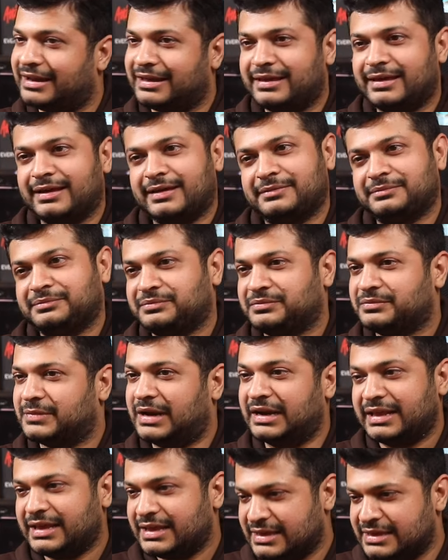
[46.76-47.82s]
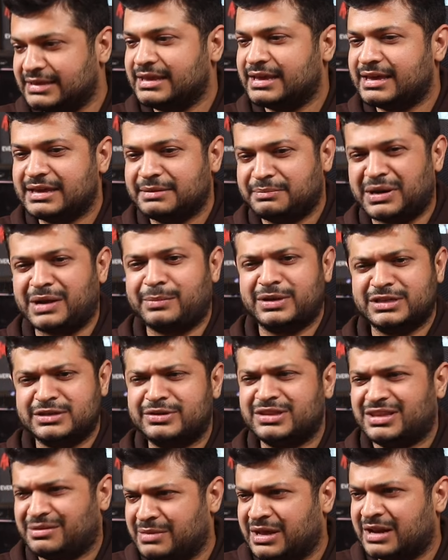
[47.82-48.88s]
అండి అంటే ఇదే ప్రపంచం
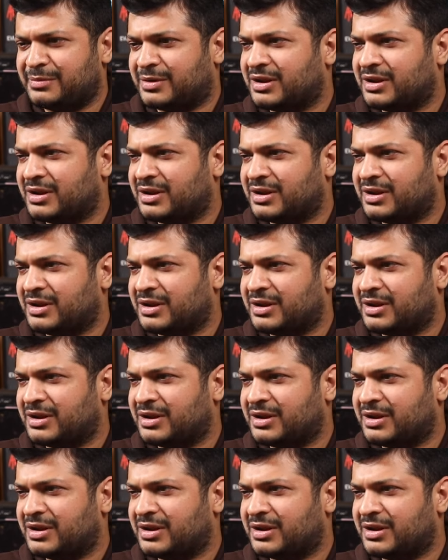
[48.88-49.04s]
అంతా మన